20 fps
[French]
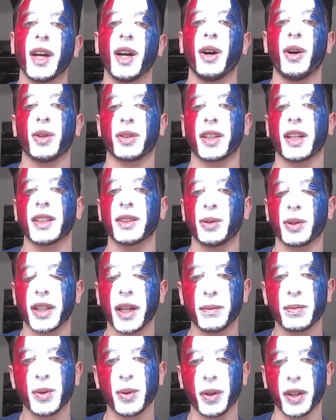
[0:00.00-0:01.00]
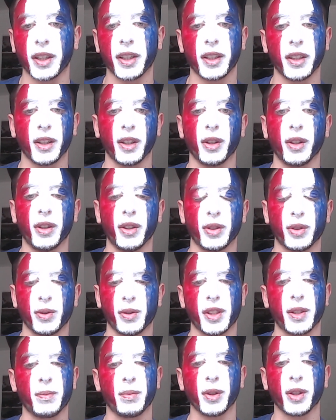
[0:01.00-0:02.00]
en train de capturer, euh, je
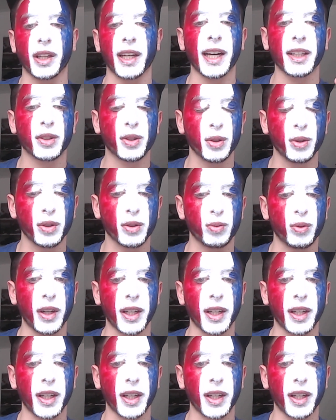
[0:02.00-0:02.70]
sais plus, Latios ou